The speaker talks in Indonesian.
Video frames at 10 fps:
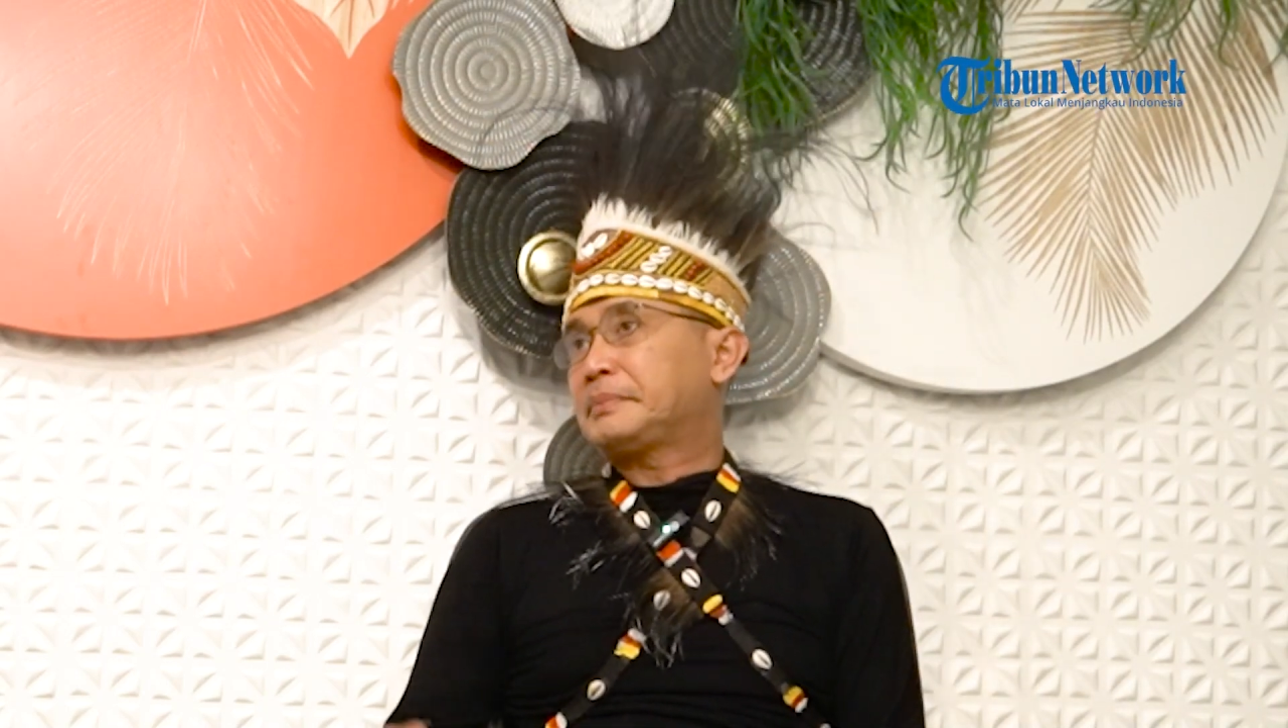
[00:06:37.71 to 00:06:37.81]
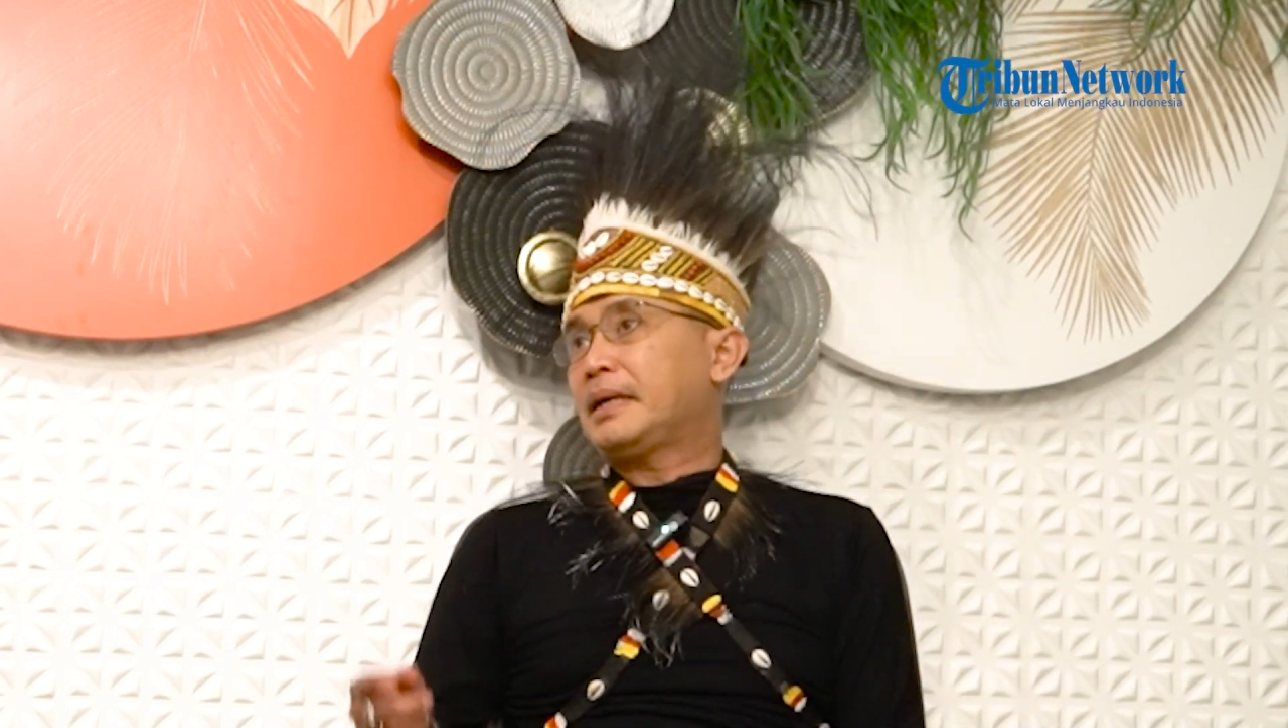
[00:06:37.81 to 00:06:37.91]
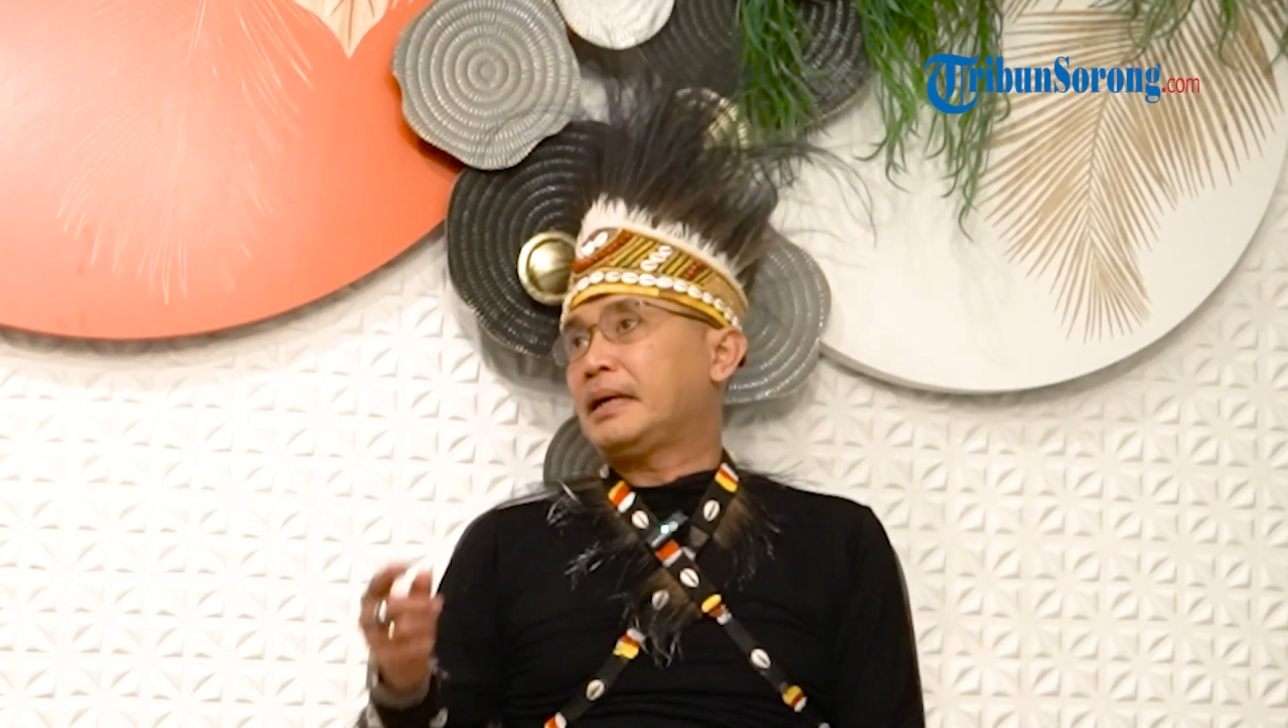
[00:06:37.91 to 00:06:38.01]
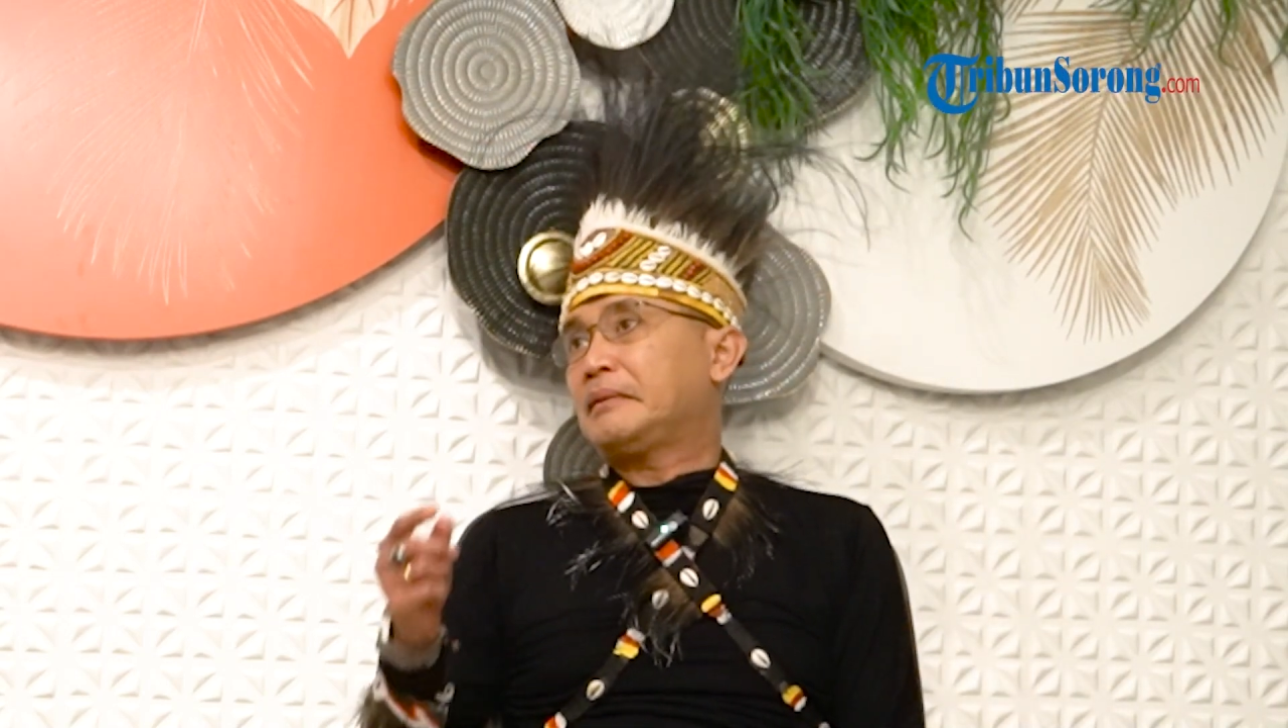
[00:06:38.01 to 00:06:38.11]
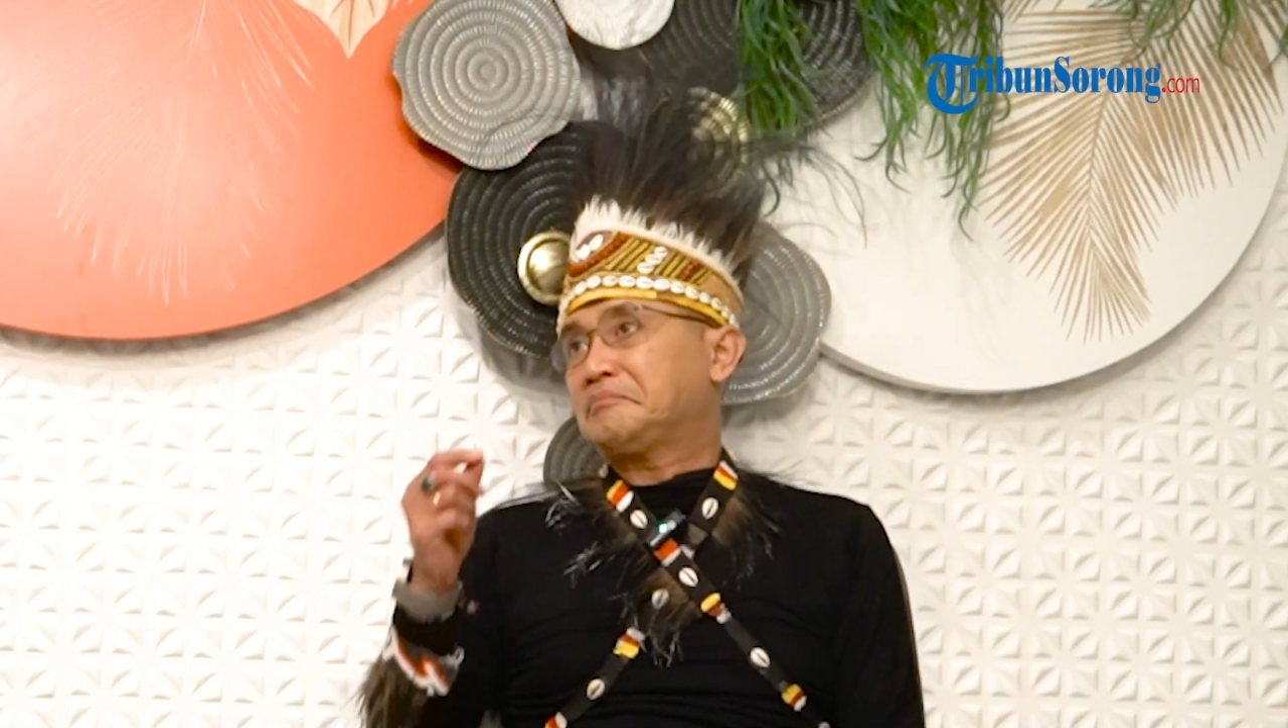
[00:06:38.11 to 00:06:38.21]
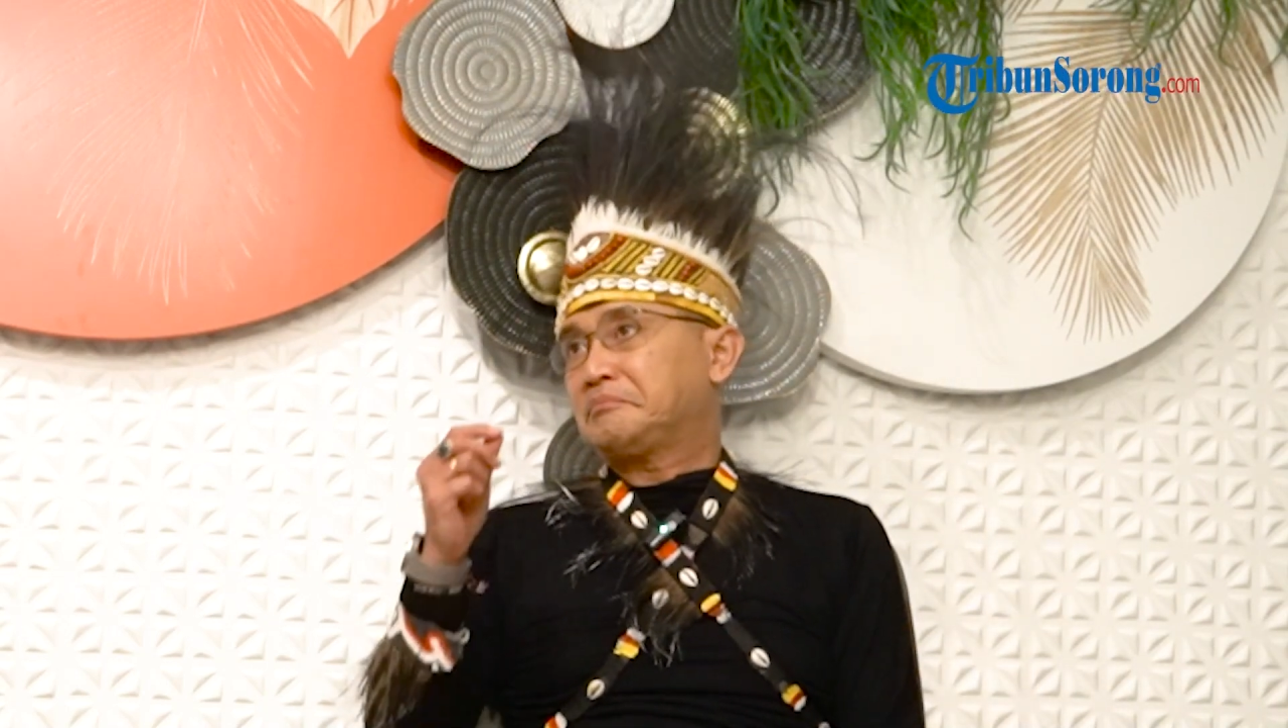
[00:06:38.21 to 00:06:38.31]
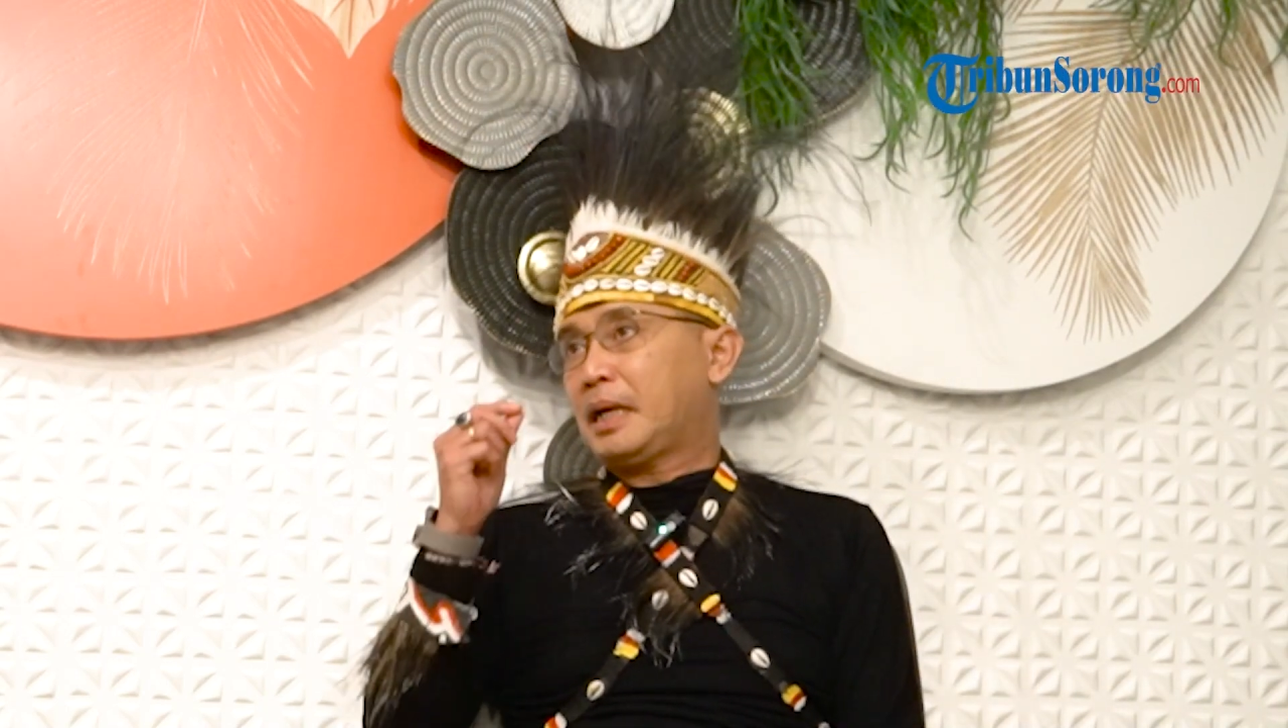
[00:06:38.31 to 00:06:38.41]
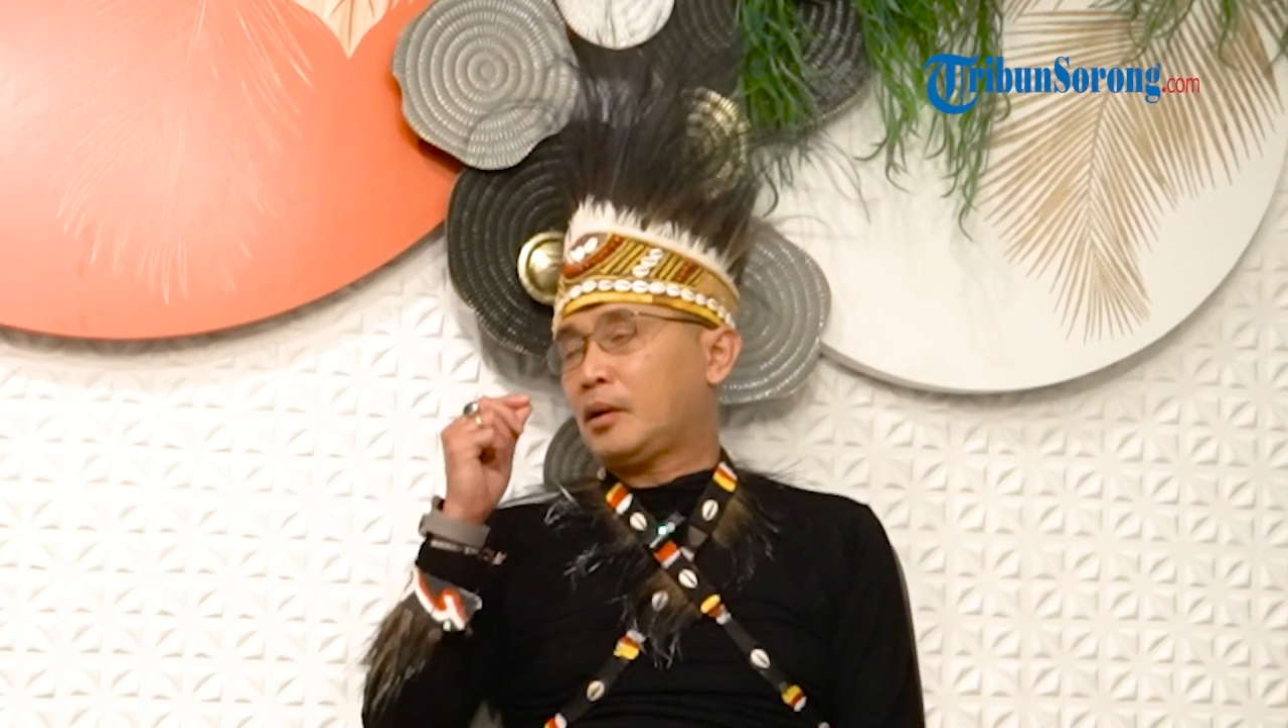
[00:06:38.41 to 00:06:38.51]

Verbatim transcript: Pak, Pak